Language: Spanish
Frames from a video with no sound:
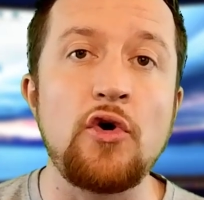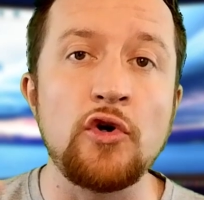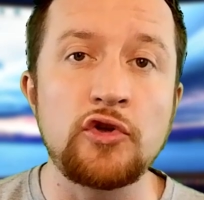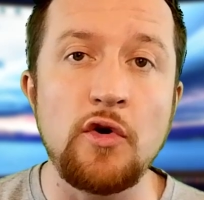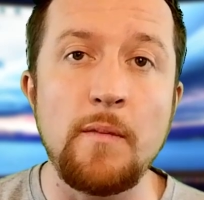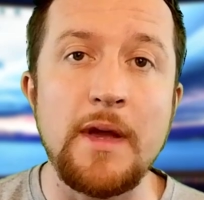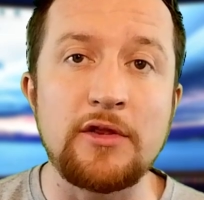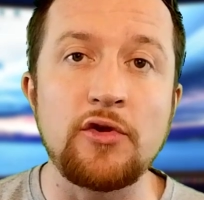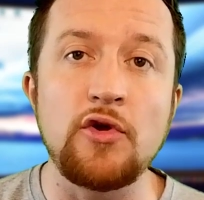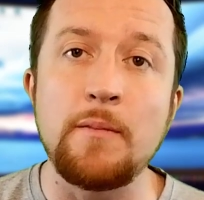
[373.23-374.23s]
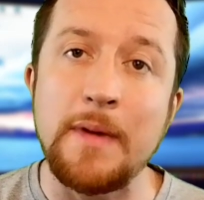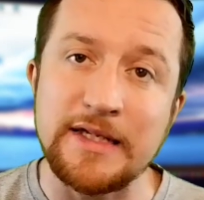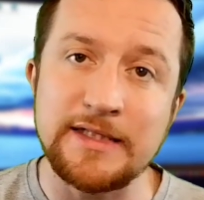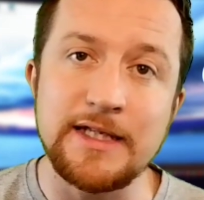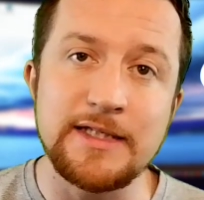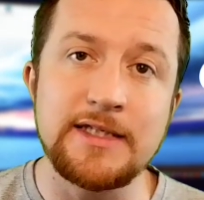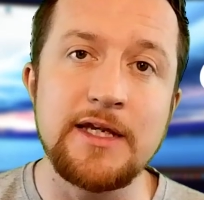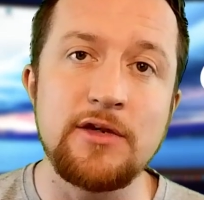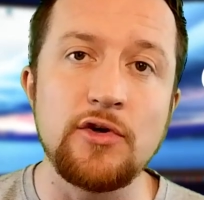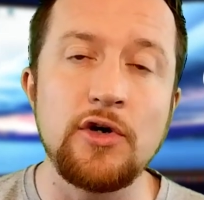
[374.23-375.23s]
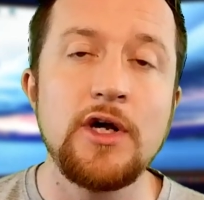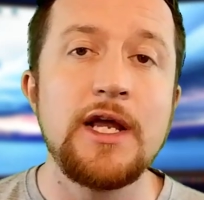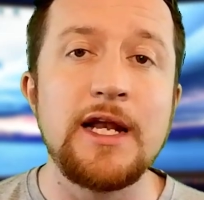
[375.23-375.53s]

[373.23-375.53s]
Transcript: otro método más sencillo.